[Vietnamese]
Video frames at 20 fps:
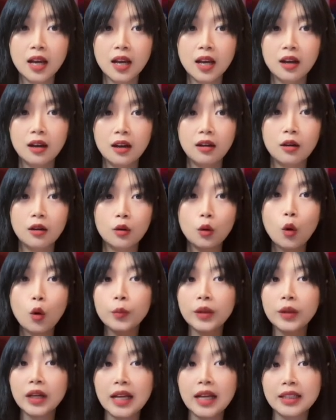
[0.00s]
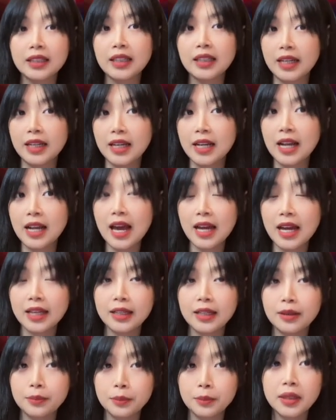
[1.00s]
uh, gộp tất cả những cái đấy lại
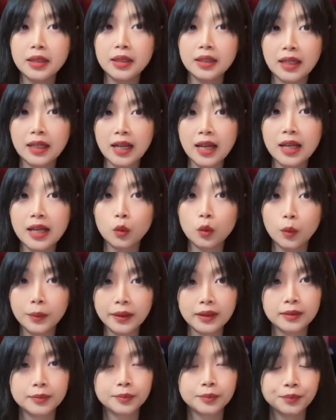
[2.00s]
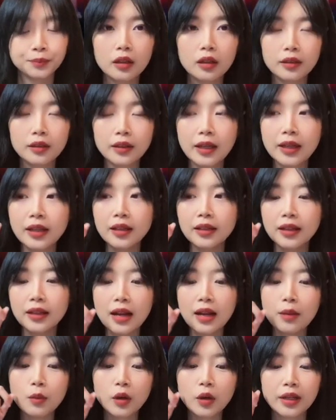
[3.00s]
để min cái land của mình đấy đấy
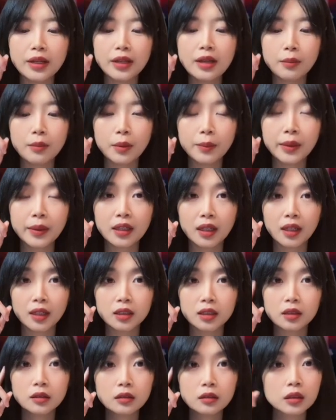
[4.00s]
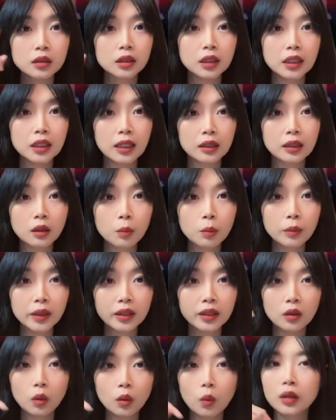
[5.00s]
là một cái điểm mà mình thấy cực kỳ là thông
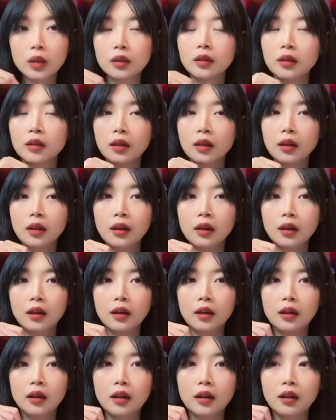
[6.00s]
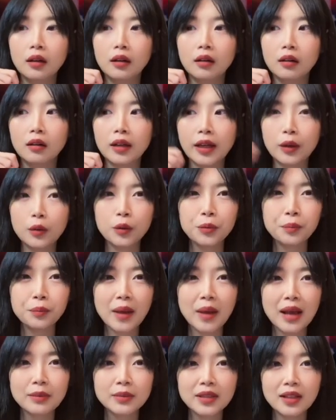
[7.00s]
minh luôn uh, cái
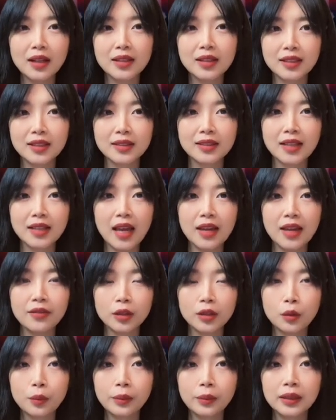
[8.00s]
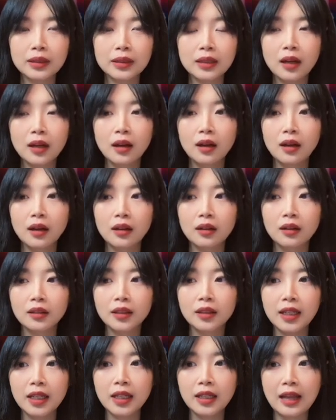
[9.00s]
roadmap rất là chặt chẽ và thông minh
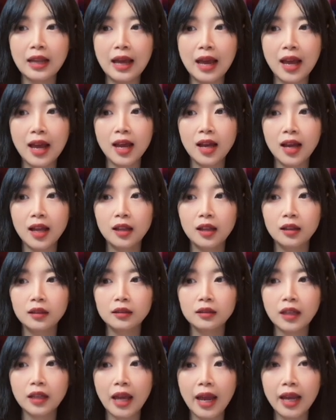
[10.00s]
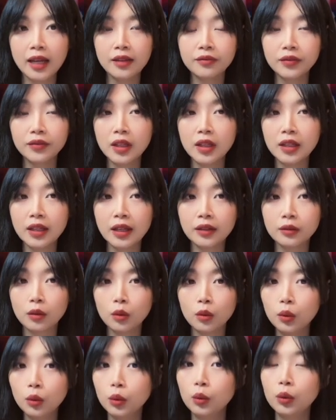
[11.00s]
nên là cái NFT này nó
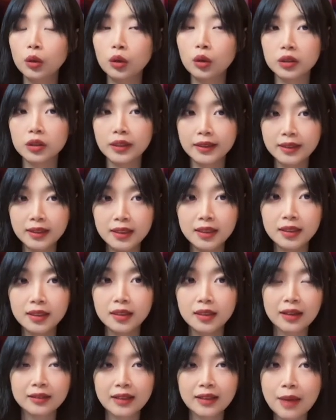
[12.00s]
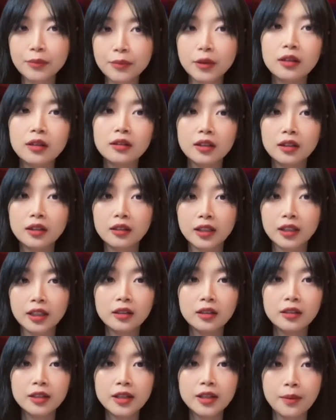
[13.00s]
luôn luôn có giá trị tạm thời ở cái
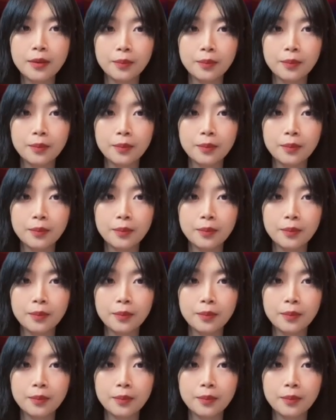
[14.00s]
thời điểm